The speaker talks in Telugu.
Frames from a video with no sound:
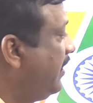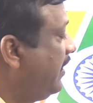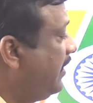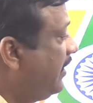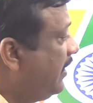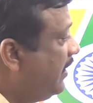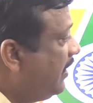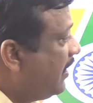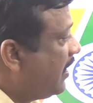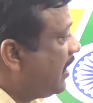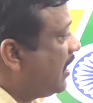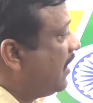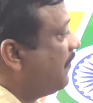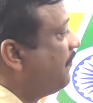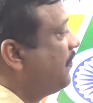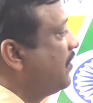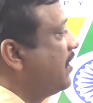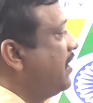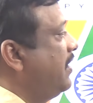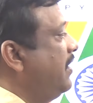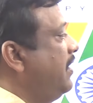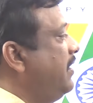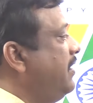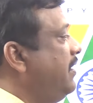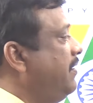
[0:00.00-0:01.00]
ఈ
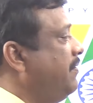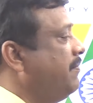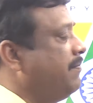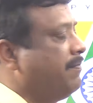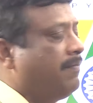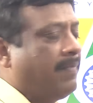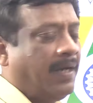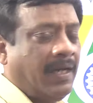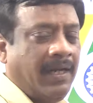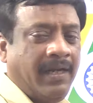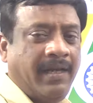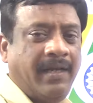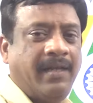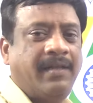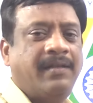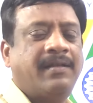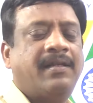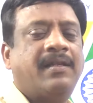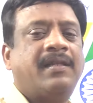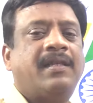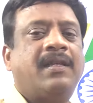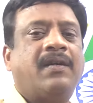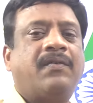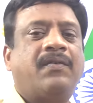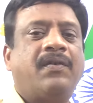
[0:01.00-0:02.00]
ఆఫర్ అనేది మళ్ళీ
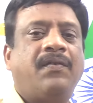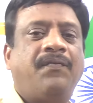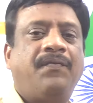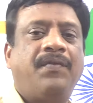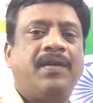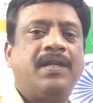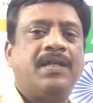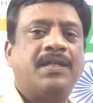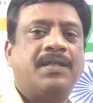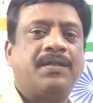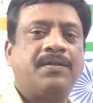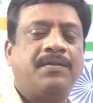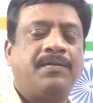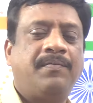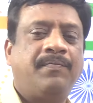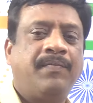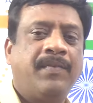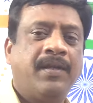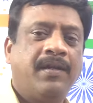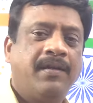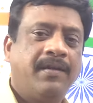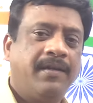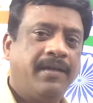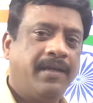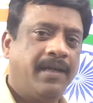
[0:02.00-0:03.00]
ఇంత తక్కువ ఫీజుతో
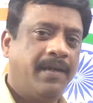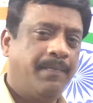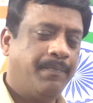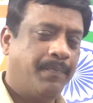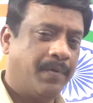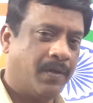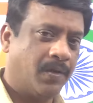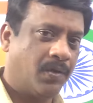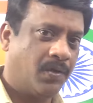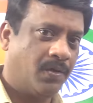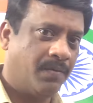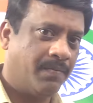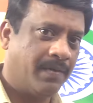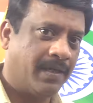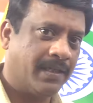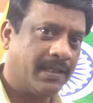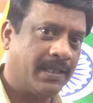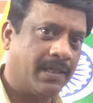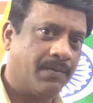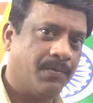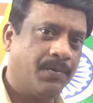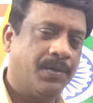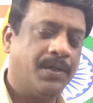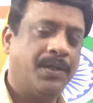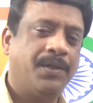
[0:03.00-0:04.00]
ఇప్పట్లో
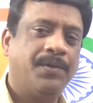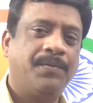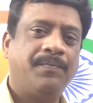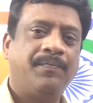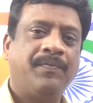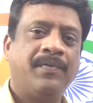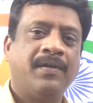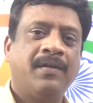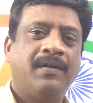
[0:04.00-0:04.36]
మాత్రం ఉండదు